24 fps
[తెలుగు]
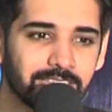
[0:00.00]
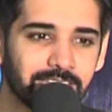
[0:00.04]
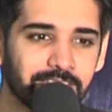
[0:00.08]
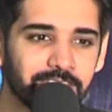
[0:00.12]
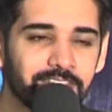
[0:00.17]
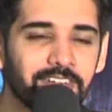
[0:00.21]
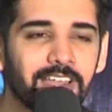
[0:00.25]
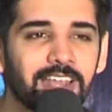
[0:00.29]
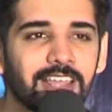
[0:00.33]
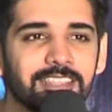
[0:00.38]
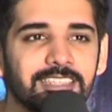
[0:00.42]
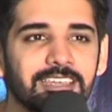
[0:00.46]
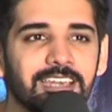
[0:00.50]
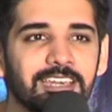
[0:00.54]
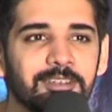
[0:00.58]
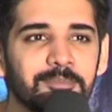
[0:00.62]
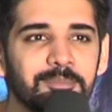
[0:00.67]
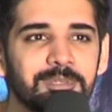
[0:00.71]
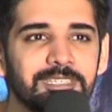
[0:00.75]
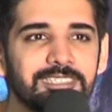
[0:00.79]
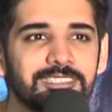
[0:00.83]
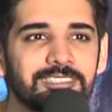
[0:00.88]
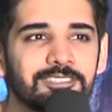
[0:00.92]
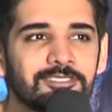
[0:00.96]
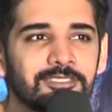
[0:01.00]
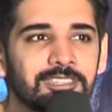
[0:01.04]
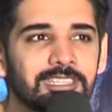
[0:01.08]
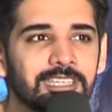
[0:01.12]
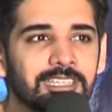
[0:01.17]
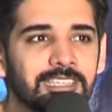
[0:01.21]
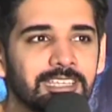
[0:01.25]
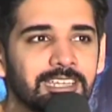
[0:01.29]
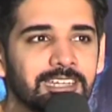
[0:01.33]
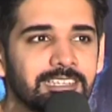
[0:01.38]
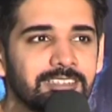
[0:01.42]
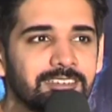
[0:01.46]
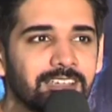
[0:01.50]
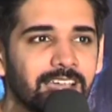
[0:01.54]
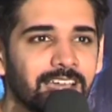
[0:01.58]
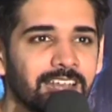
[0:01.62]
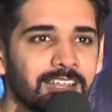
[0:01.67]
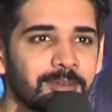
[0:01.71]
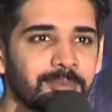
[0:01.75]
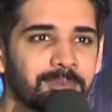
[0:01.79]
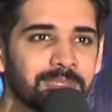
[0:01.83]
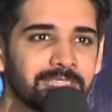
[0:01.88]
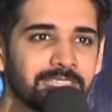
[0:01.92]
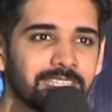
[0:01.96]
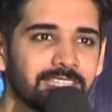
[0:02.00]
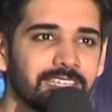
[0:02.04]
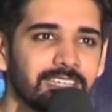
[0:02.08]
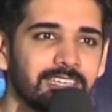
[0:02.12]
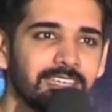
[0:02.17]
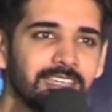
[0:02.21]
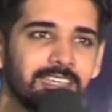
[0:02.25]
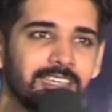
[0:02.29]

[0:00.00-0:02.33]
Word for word: ఇవాళ అది కనిపిస్తుంది ఎందుకంటే చాలామంది